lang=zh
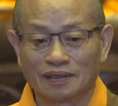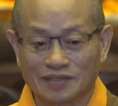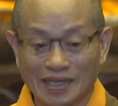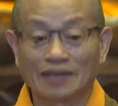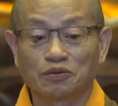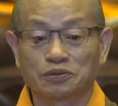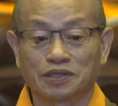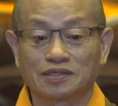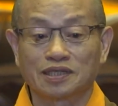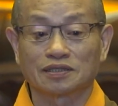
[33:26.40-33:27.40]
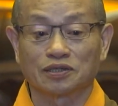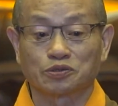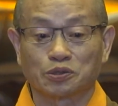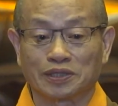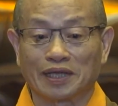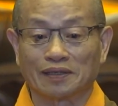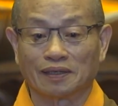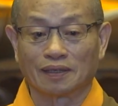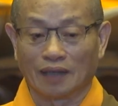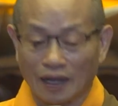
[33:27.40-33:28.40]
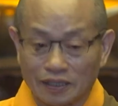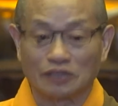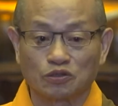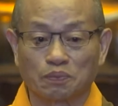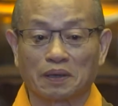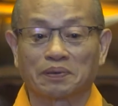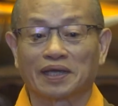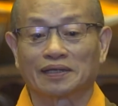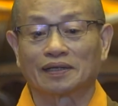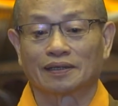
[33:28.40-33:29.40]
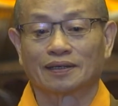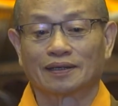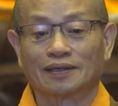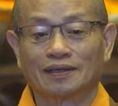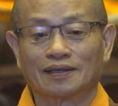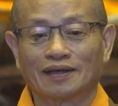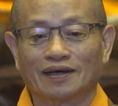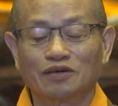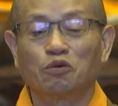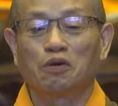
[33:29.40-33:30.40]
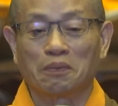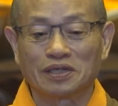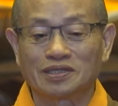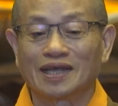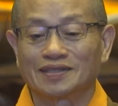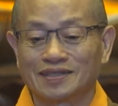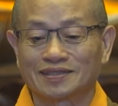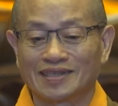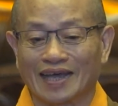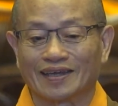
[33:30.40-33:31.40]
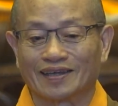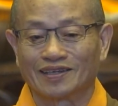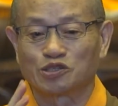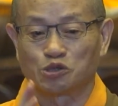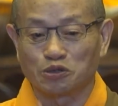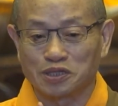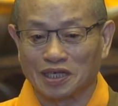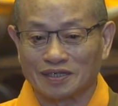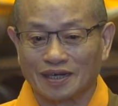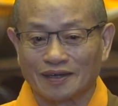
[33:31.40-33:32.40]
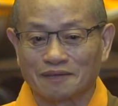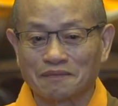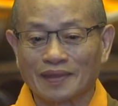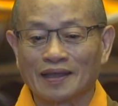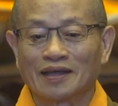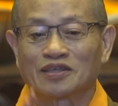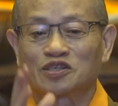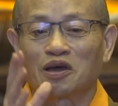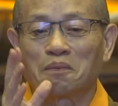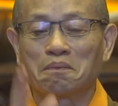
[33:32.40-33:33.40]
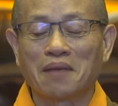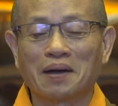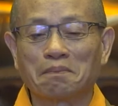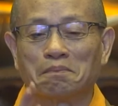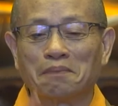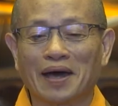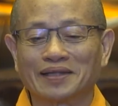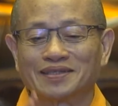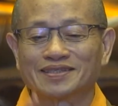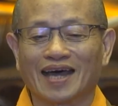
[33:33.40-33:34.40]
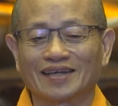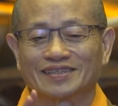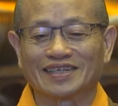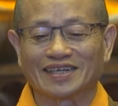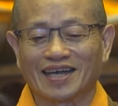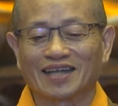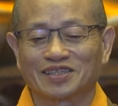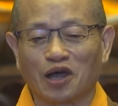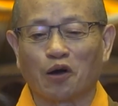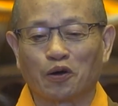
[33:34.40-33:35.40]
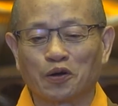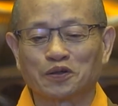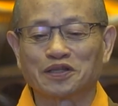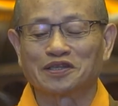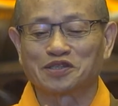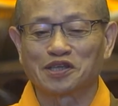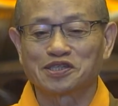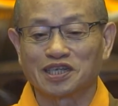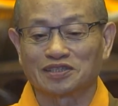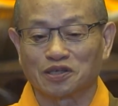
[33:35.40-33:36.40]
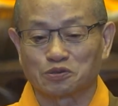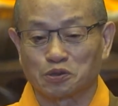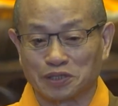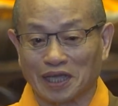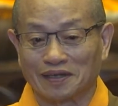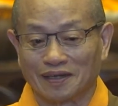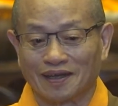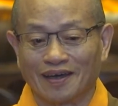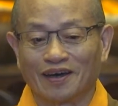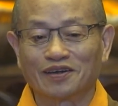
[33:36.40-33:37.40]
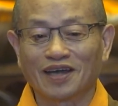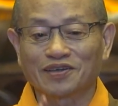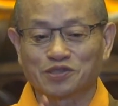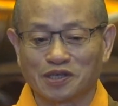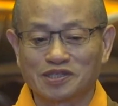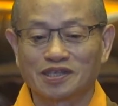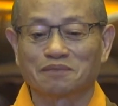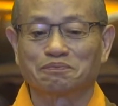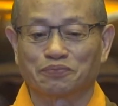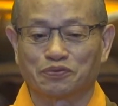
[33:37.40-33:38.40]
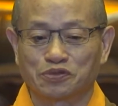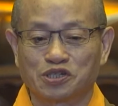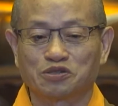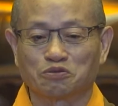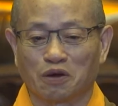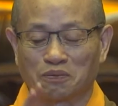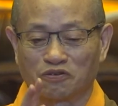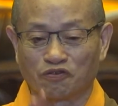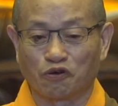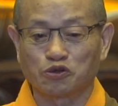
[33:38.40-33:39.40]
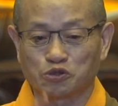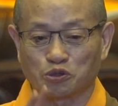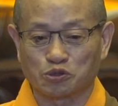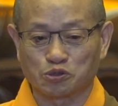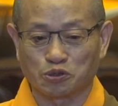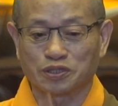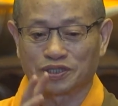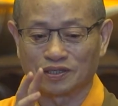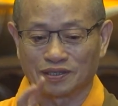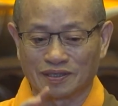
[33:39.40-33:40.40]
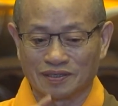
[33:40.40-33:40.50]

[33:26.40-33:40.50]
善用人性的弱点，而你就被骗了。而我们现在修行呢，是要慢慢让你看到你人性的弱点，而那个人性不是我们佛所说的